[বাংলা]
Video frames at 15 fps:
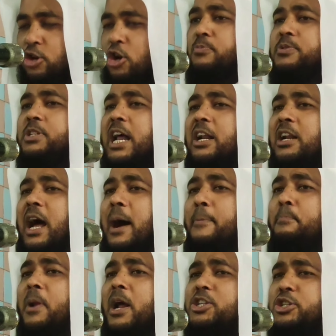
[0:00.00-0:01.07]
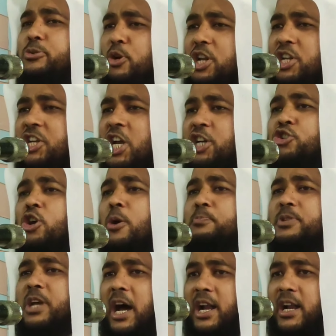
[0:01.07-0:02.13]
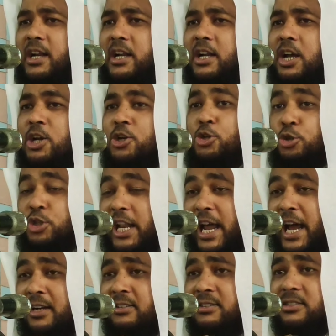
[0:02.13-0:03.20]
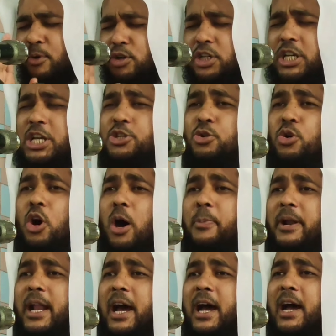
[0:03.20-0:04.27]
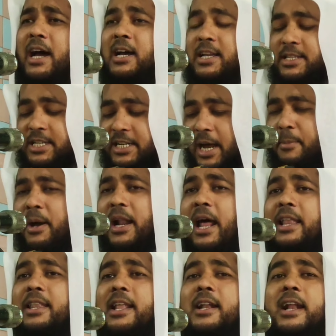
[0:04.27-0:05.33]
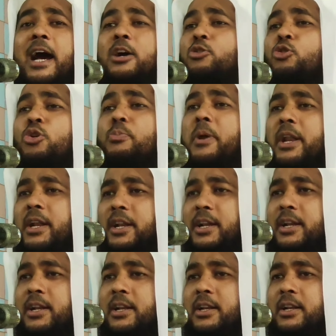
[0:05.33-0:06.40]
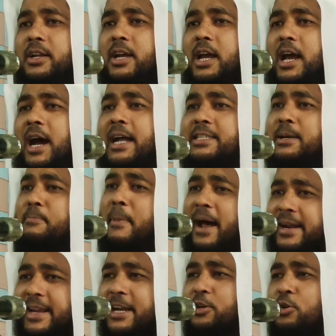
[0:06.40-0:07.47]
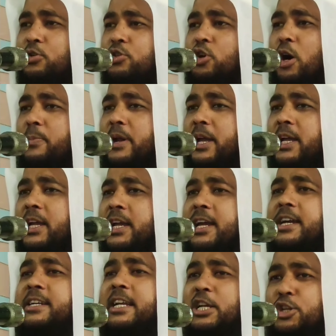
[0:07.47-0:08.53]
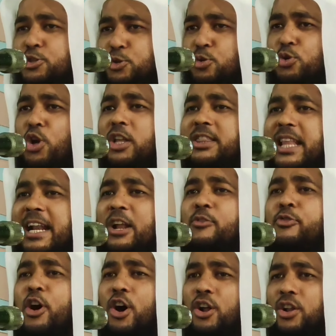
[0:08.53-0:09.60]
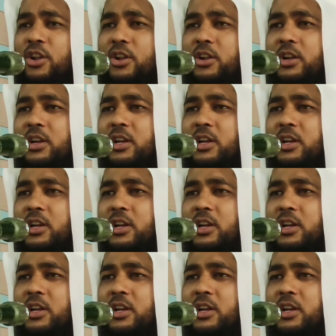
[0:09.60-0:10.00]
এই রমজান আপনার জীবনের শেষ রমজান সুতরাং এমন কিছু হবে না যেটা আমার আল্লাহ রাগ করবেন আচ্ছা মার্কেট করতে হবে এটা কি সুন্নত না নফল